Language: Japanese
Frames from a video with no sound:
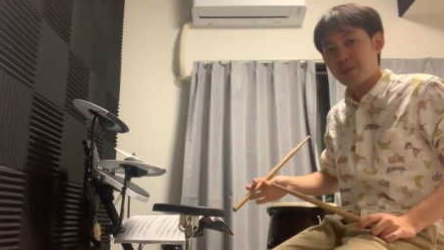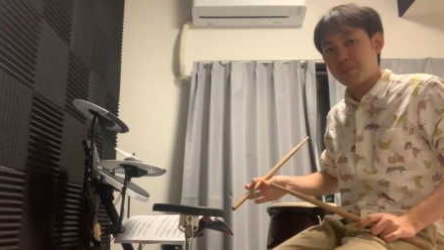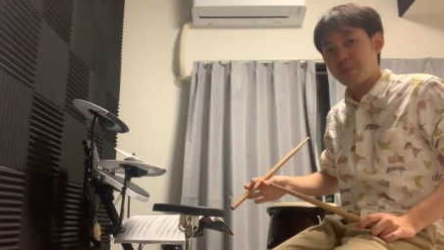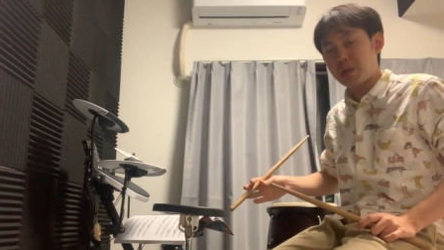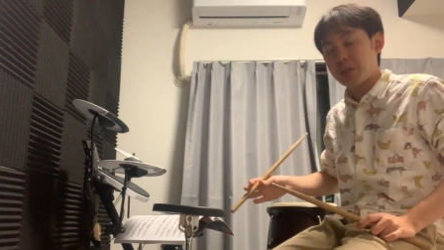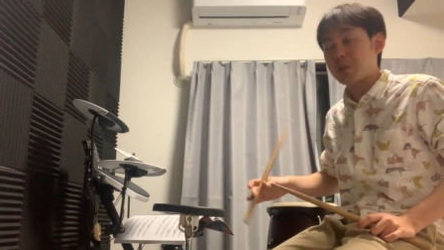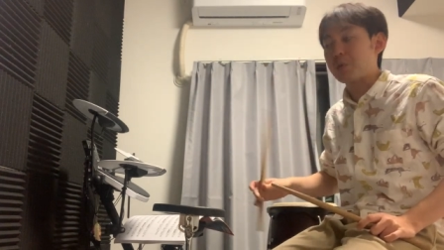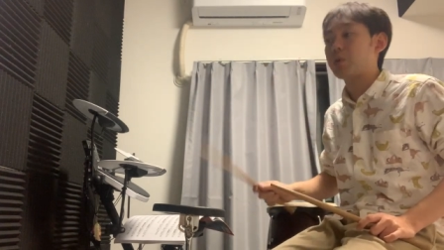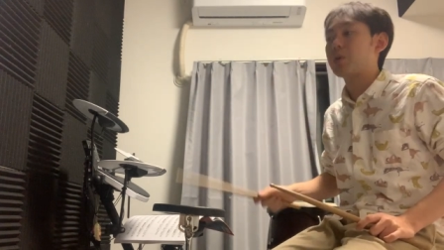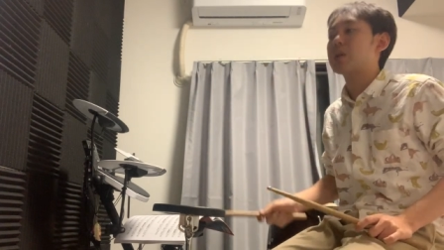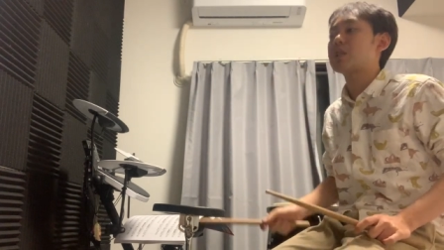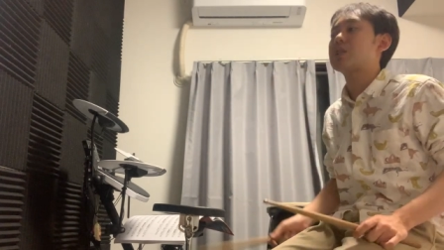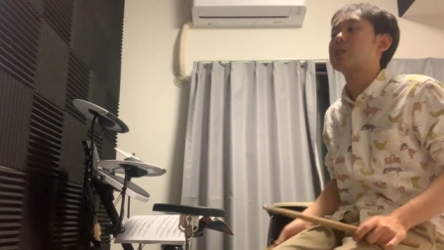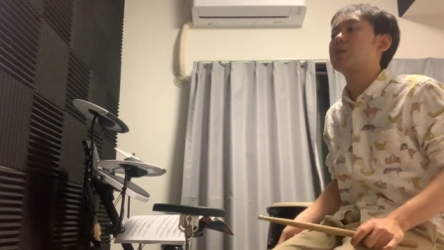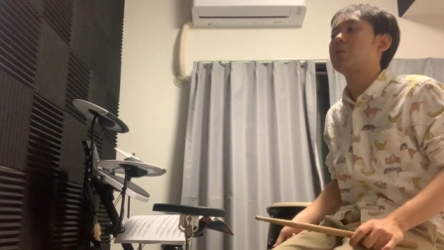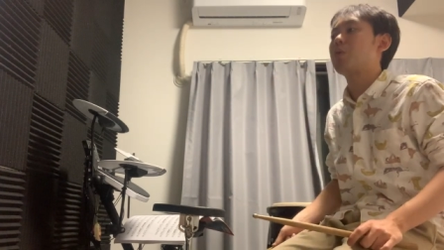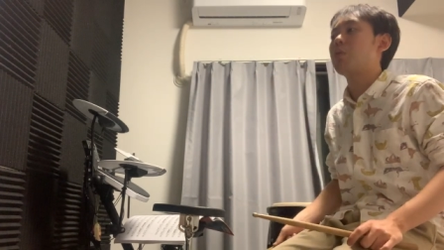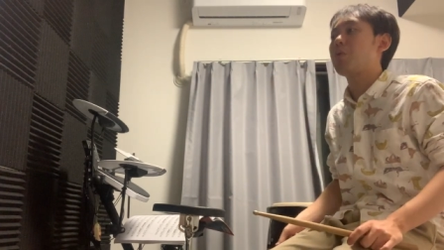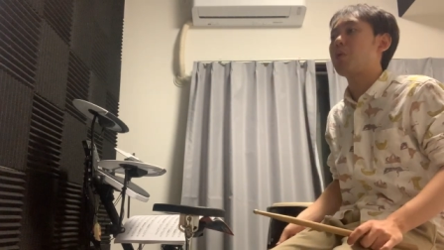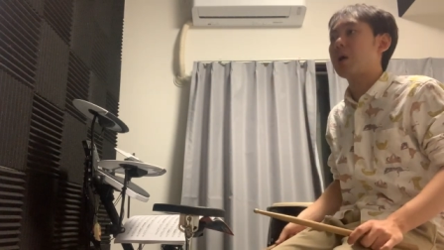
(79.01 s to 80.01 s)
まあ、いろんな
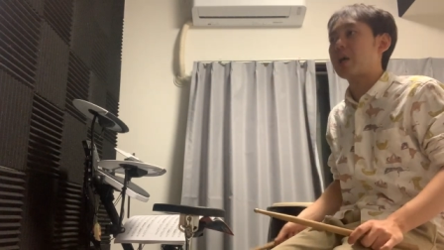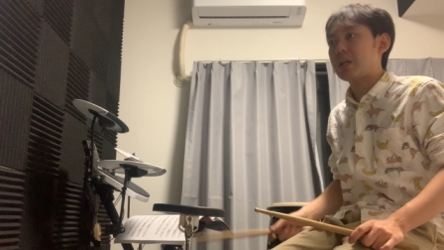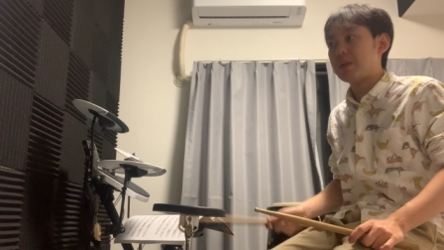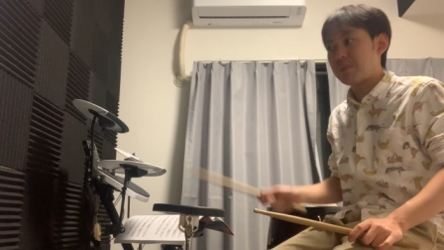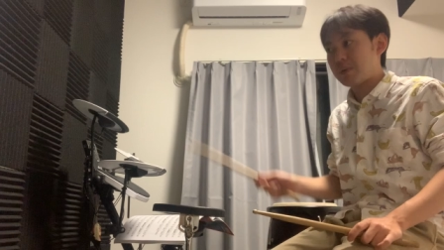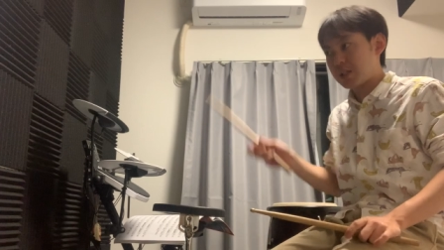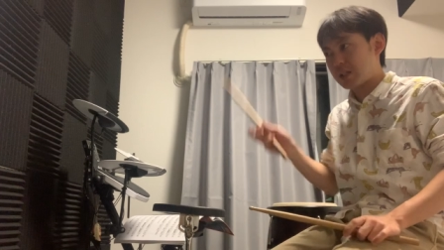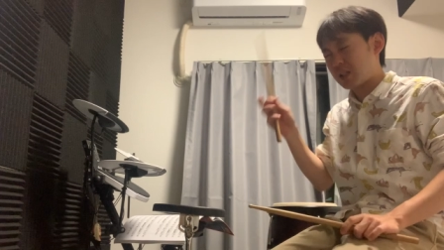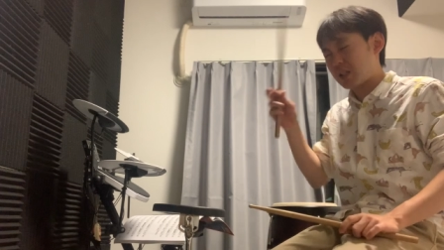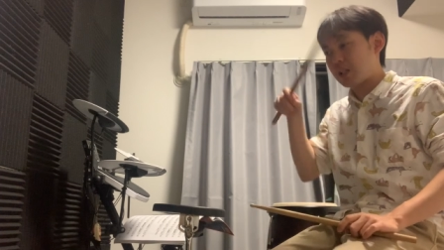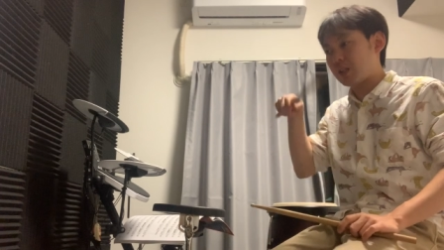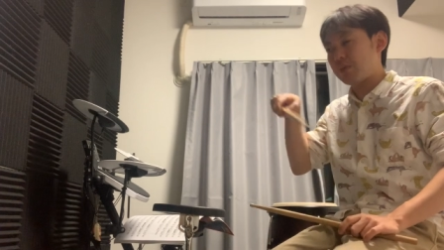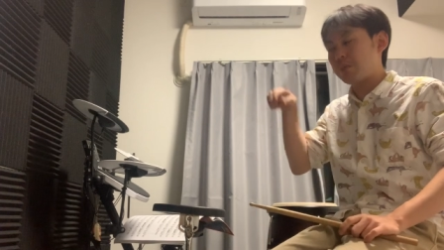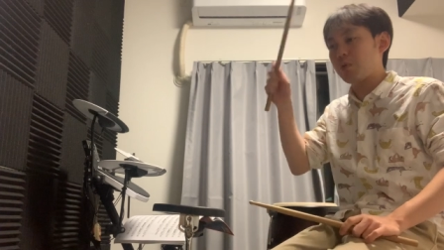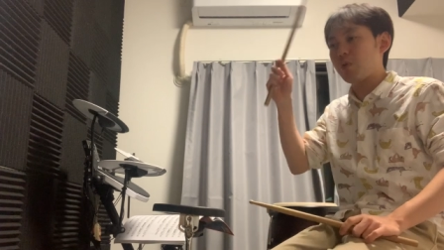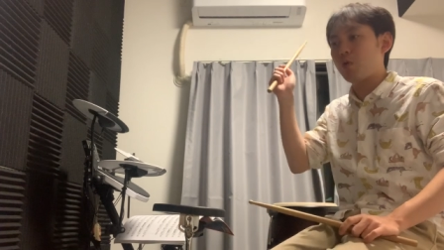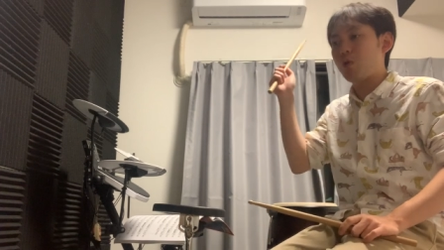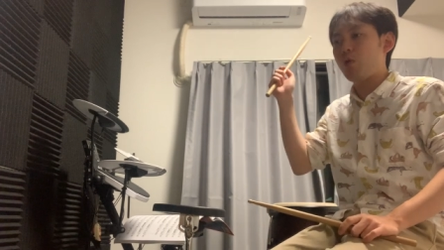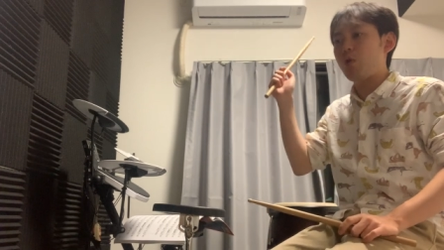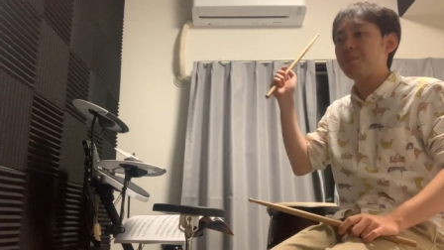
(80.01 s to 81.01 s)
指導法ありますけど
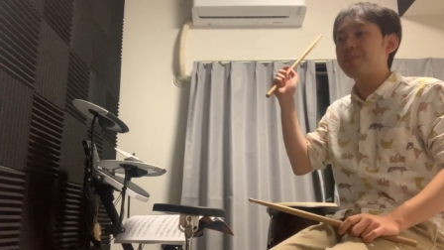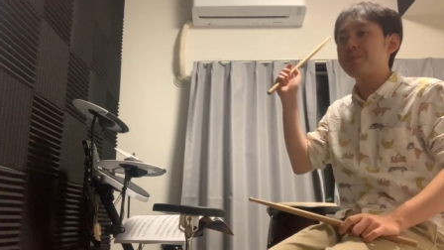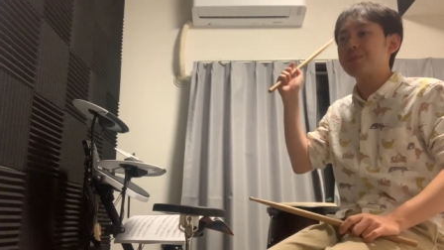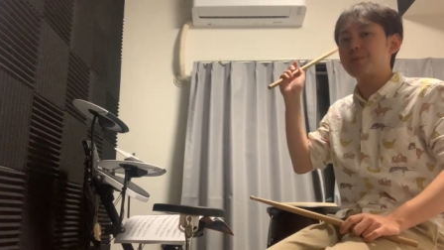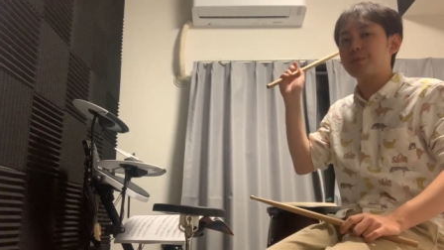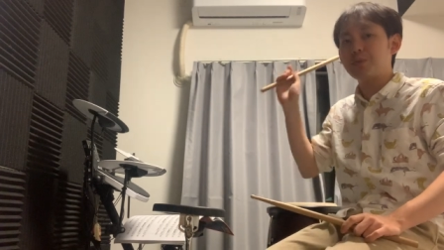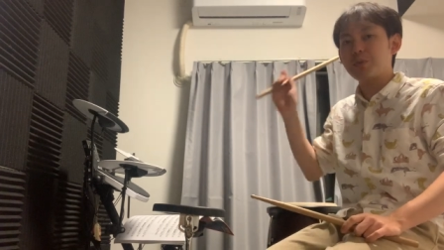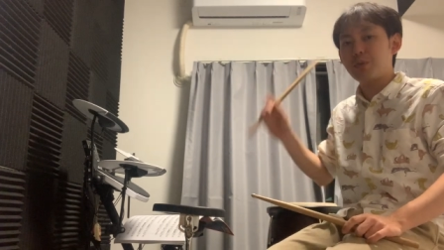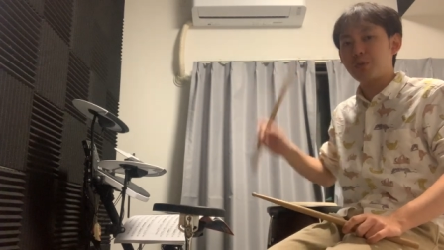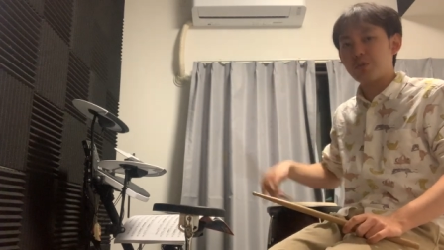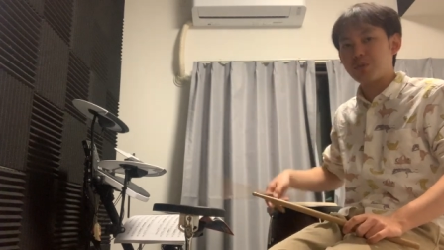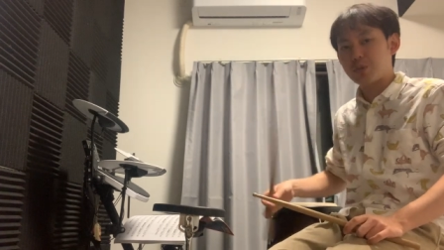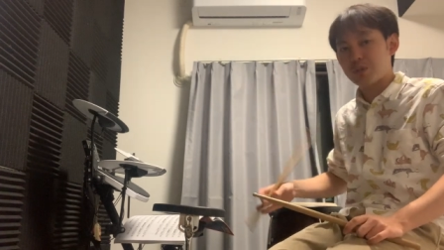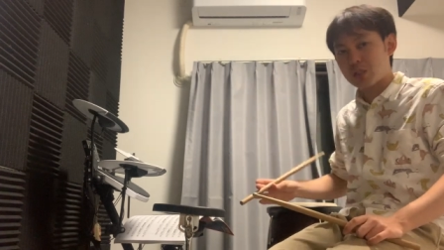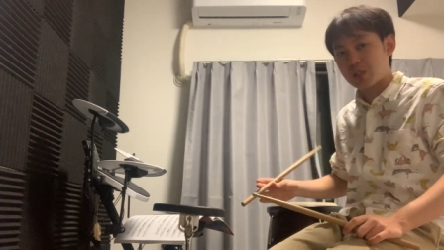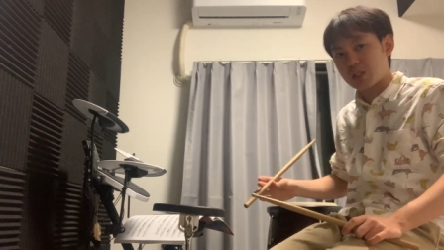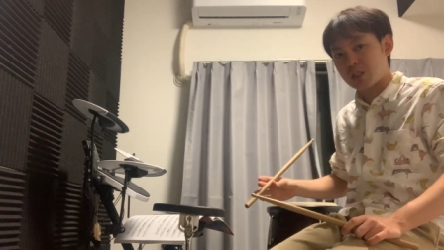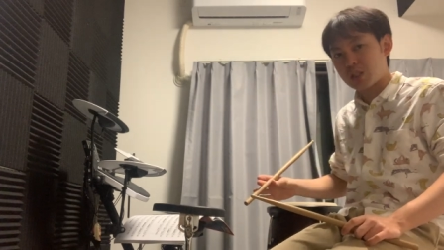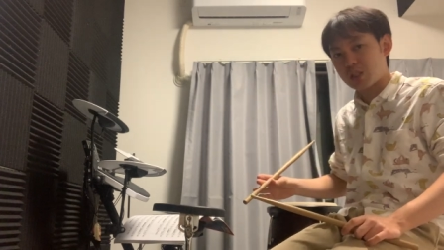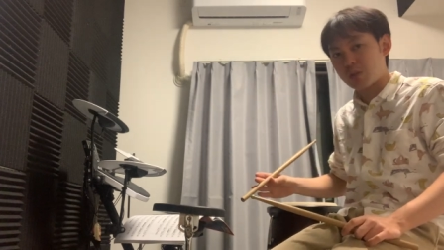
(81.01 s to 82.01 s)
も、オープンクローズ
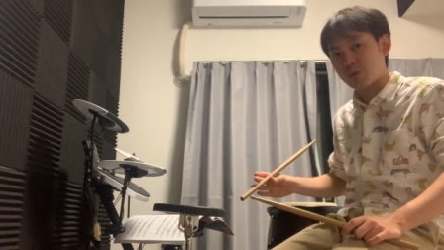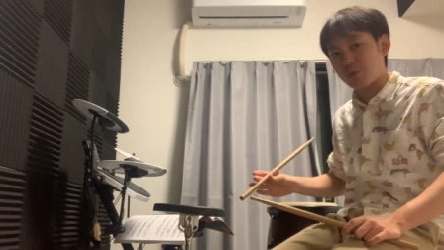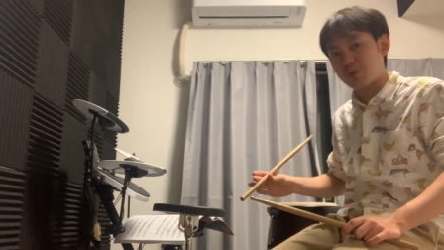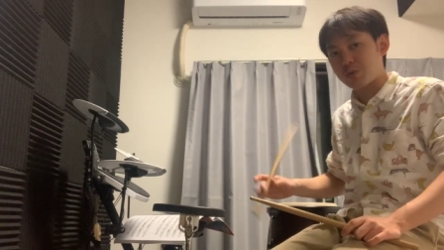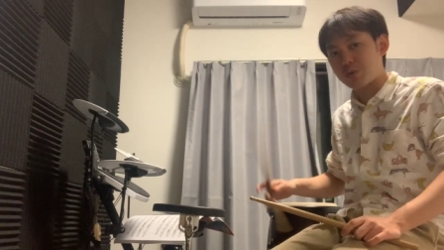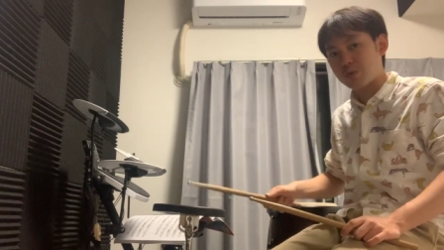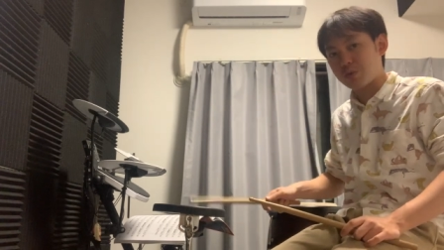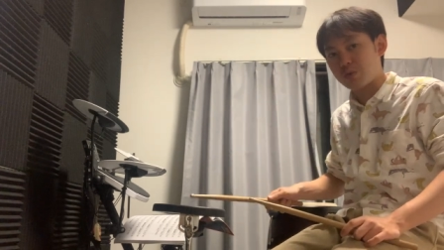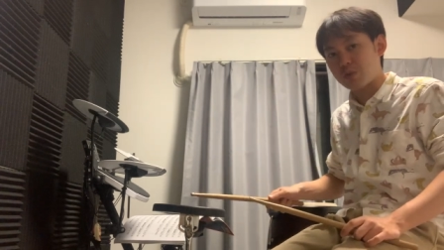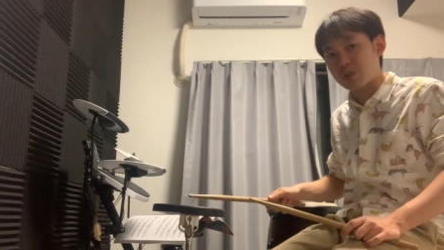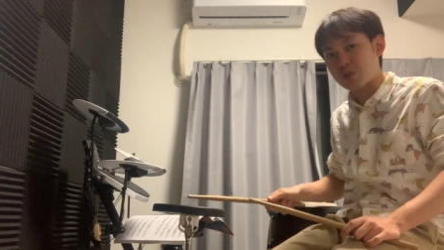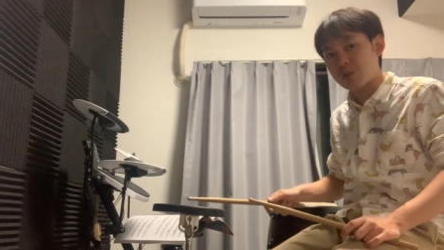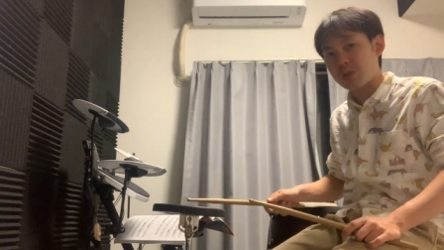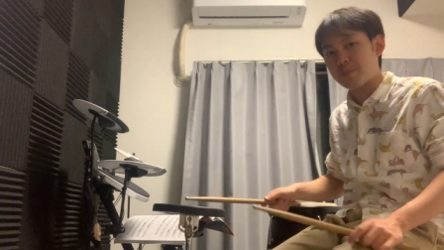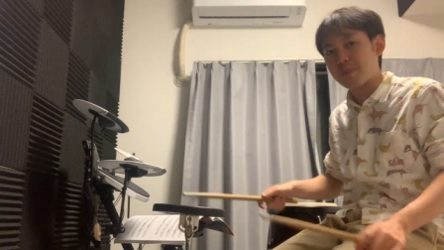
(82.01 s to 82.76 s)
で指導するんですよ。